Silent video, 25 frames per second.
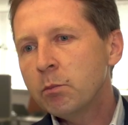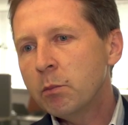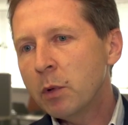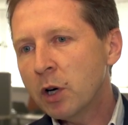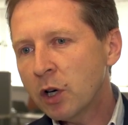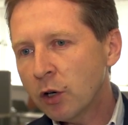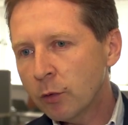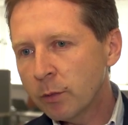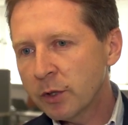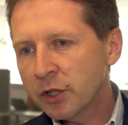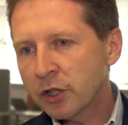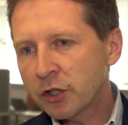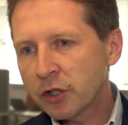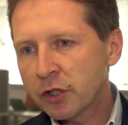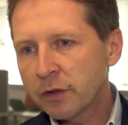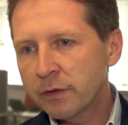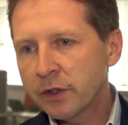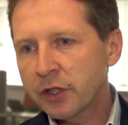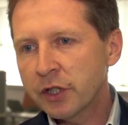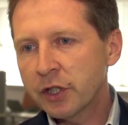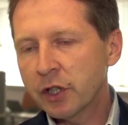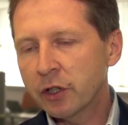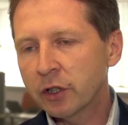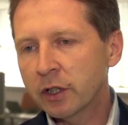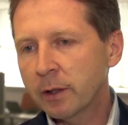Mogą być
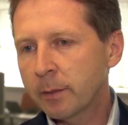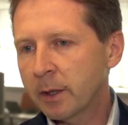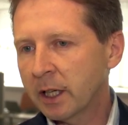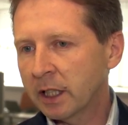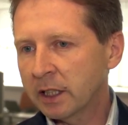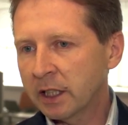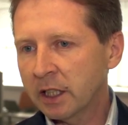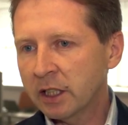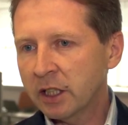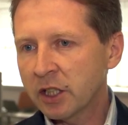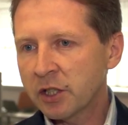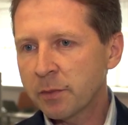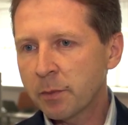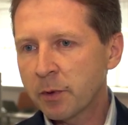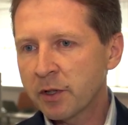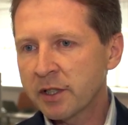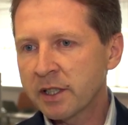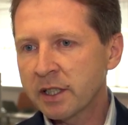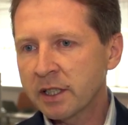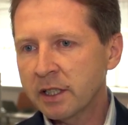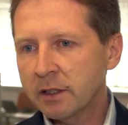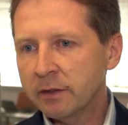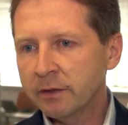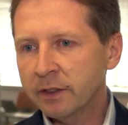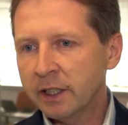oczywiście odebrane też
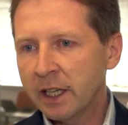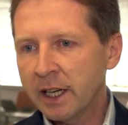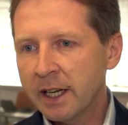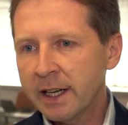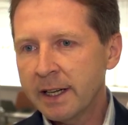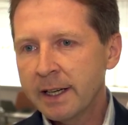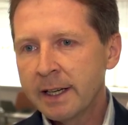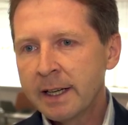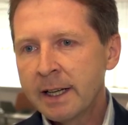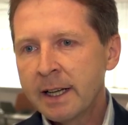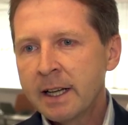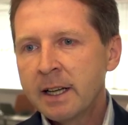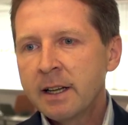pozytywnie,